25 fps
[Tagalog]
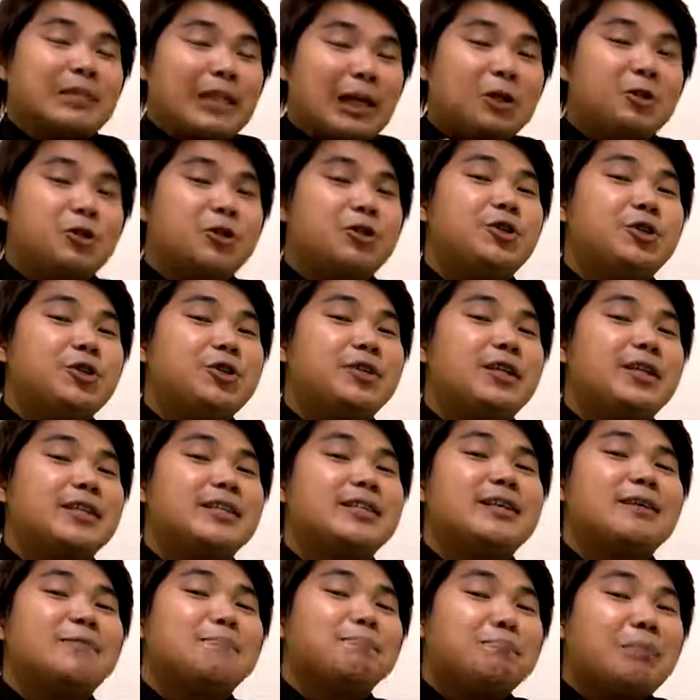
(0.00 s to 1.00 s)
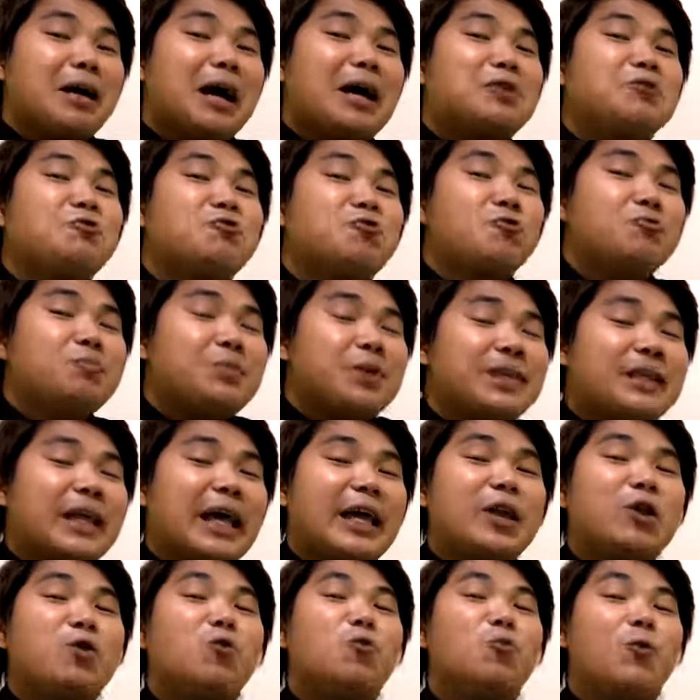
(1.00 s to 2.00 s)
The good news is, paano
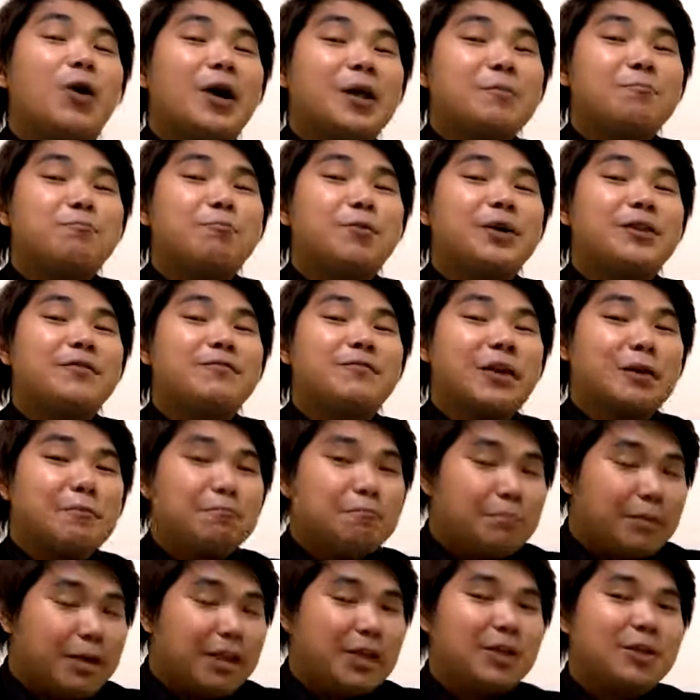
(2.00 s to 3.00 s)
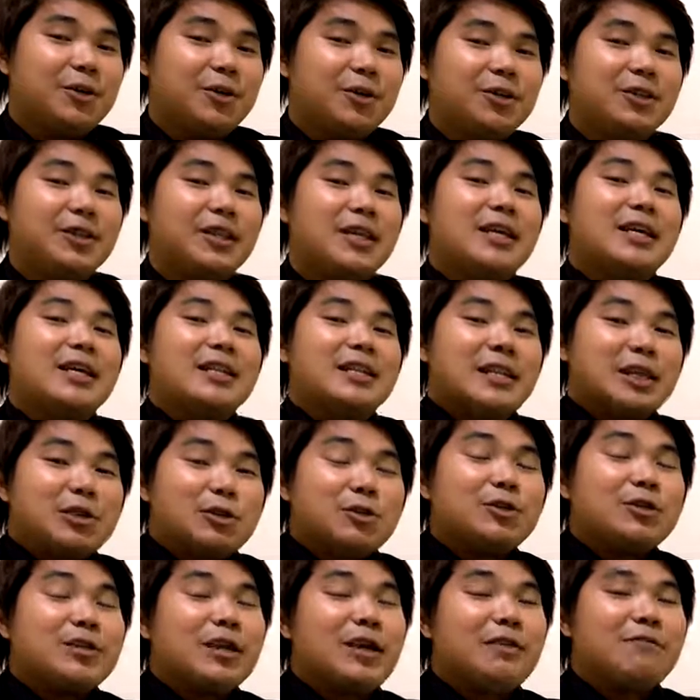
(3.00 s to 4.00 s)
kumita ng 1.5 million
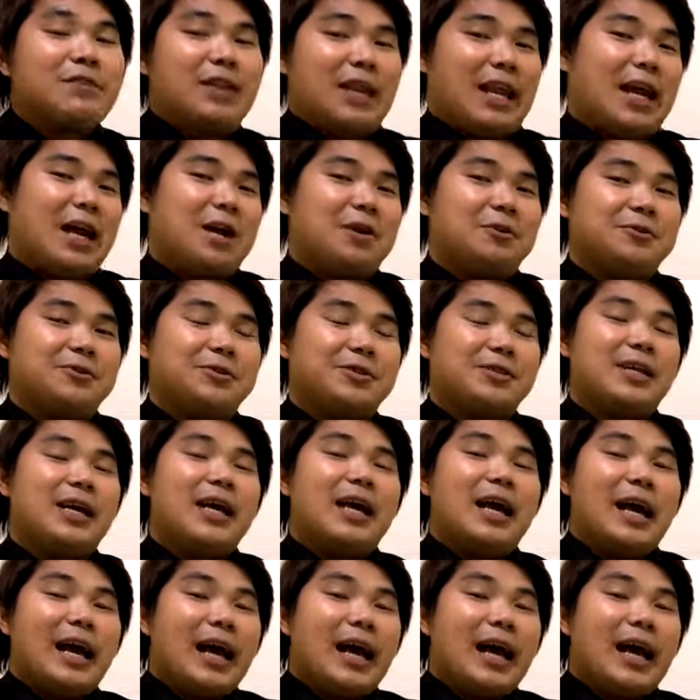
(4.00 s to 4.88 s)
dito sa 7 accounts?